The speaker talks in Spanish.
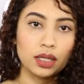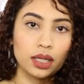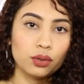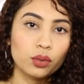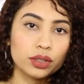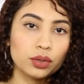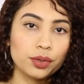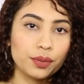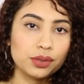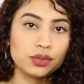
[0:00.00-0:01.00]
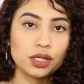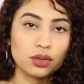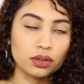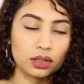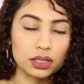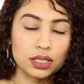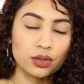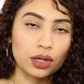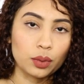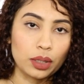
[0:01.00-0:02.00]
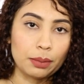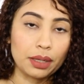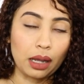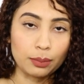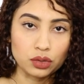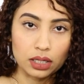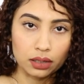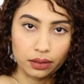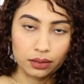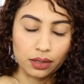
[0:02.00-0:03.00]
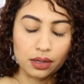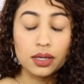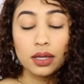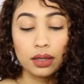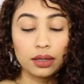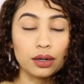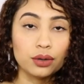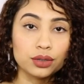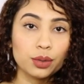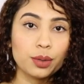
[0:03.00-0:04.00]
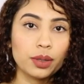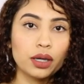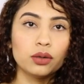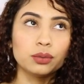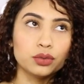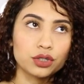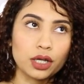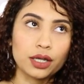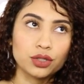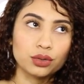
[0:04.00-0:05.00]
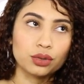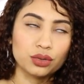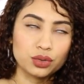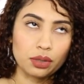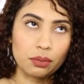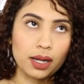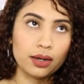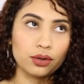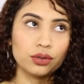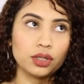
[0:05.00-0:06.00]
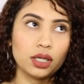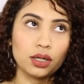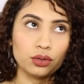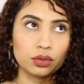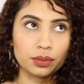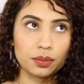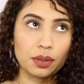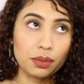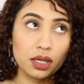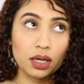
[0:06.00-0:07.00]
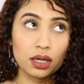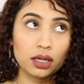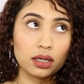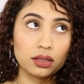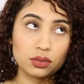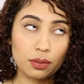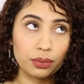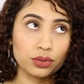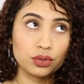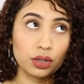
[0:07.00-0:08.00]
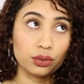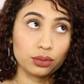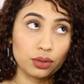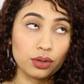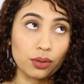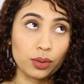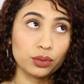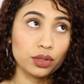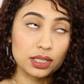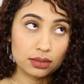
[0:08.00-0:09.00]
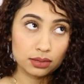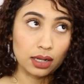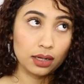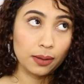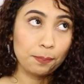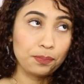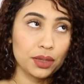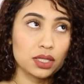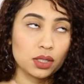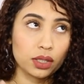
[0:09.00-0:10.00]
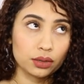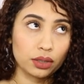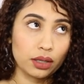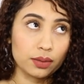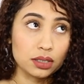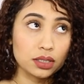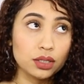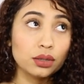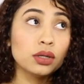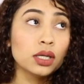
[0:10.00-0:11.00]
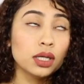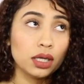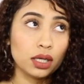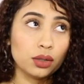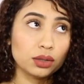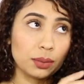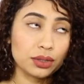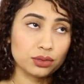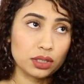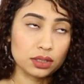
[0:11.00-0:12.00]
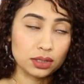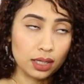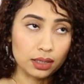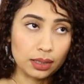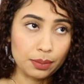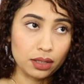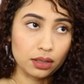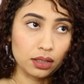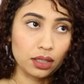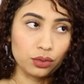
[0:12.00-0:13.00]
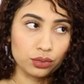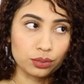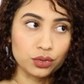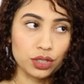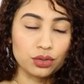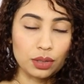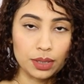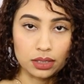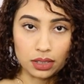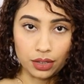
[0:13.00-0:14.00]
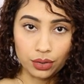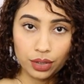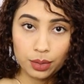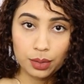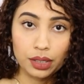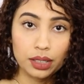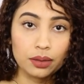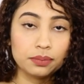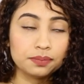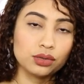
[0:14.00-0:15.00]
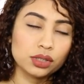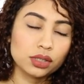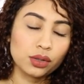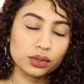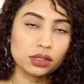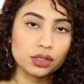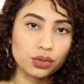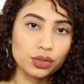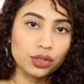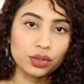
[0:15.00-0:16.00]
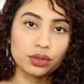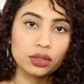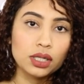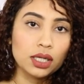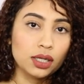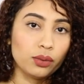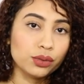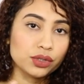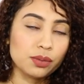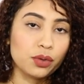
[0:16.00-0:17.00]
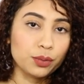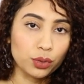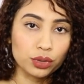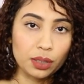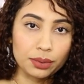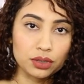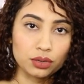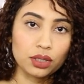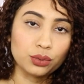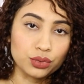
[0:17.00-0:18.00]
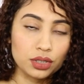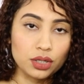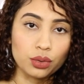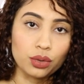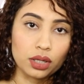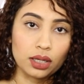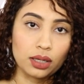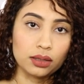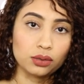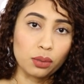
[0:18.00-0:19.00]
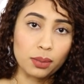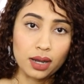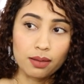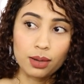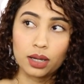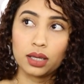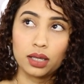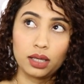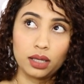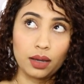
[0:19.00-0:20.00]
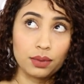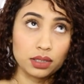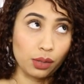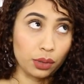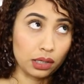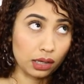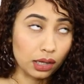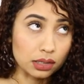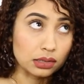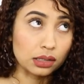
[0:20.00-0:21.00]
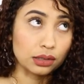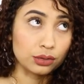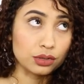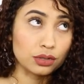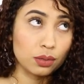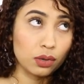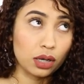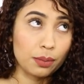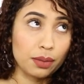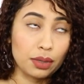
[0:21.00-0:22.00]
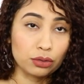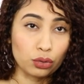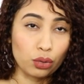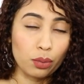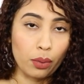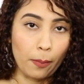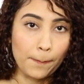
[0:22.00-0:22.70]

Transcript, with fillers: En un cuarto vivía un señor, creo el señor al cual le pagamos la renta. En el otro vivía un muchacho con su hermano y en el otro pues mi amiga y su esposo y en el otro yo. Cuando ella se sale, ese cuarto queda vacío eh, otra persona se sale también de, el otro muchacho también se salió de vivir ahí. Entonces quedó ese señor y yo, y luego se movió otra persona, un señor que tomaba, eh, estado en la cárcel, entonces como que a mí me entró como